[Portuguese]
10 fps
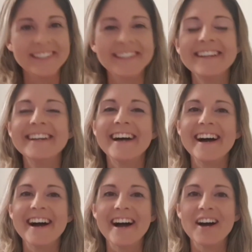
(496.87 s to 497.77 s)

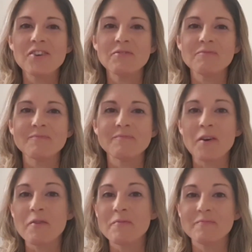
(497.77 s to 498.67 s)
Uh,
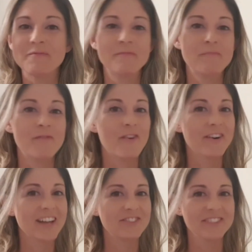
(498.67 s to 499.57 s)
não
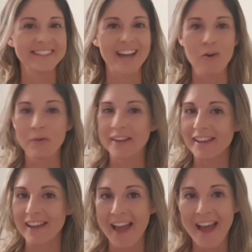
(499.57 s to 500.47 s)
vou adiantar o
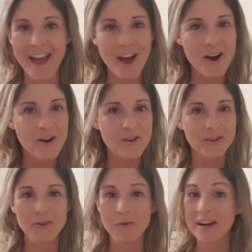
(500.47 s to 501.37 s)
que é
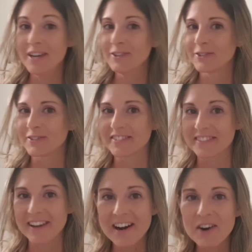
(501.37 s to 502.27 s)
e quantos
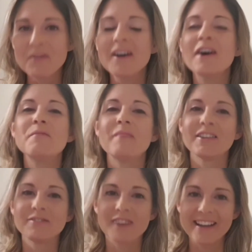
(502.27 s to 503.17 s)
são,
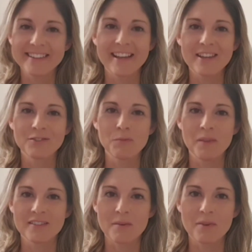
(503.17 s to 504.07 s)
mas vai ter
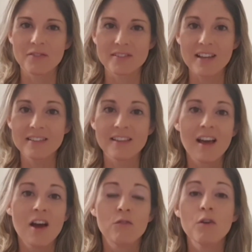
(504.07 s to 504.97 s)
surpresa para vocês.
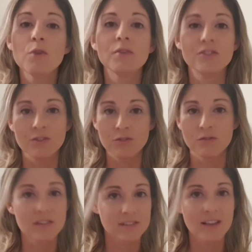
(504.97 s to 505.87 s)
Foi um pedido
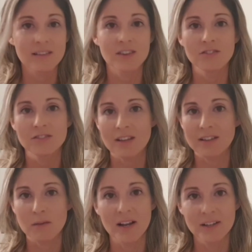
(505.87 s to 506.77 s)
de vocês que a gente está
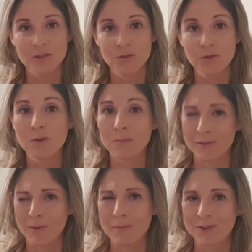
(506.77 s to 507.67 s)
trabalhando duro,
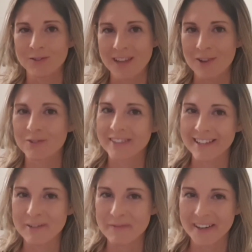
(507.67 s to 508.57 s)
principalmente o Sérgio
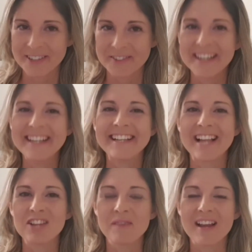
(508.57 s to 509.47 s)
está trabalhando
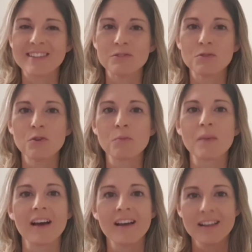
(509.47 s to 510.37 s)
lá no Brasil duro
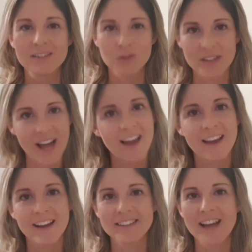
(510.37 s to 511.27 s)
para tornar
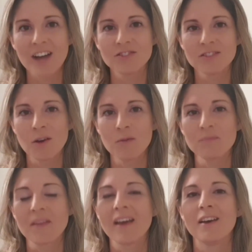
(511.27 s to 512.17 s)
realidade.
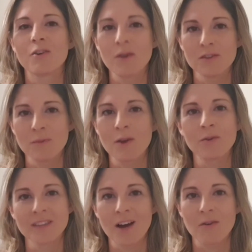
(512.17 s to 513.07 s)
Então, eu espero
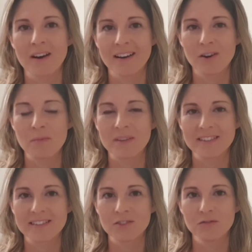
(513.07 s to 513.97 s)
contar com a, com a
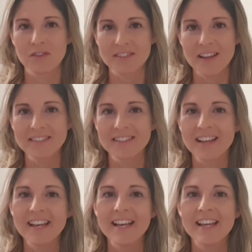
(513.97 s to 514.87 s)
presença de vocês
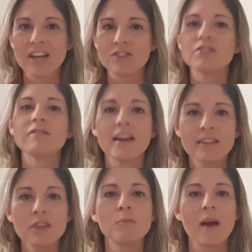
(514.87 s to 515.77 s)
e a gente vai
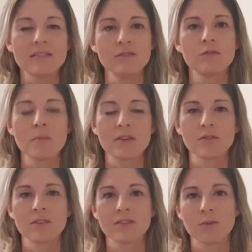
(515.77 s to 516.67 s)
dando mais
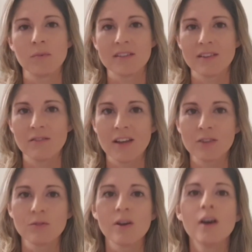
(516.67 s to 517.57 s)
informações sobre esse
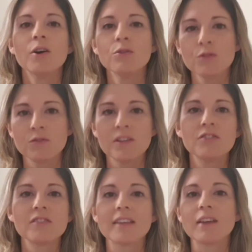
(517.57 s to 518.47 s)
evento nos
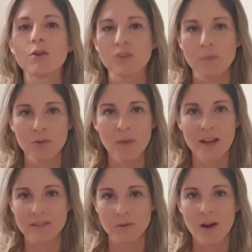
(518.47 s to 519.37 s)
vídeos até o GP do
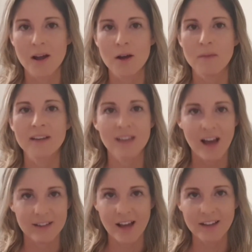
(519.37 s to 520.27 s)
Brasil. Mas
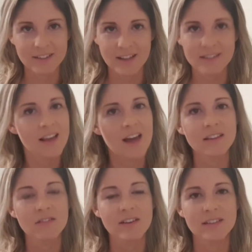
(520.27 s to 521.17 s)
a data tá
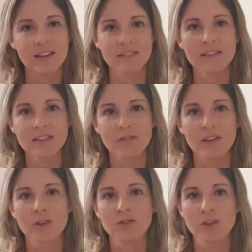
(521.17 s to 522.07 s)
certa, vai ser na
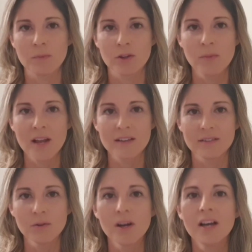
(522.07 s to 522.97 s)
sexta-feira do GP do
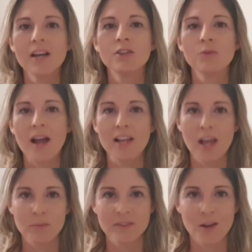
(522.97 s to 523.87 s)
Brasil no
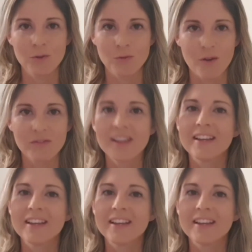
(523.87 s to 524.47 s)
LM09.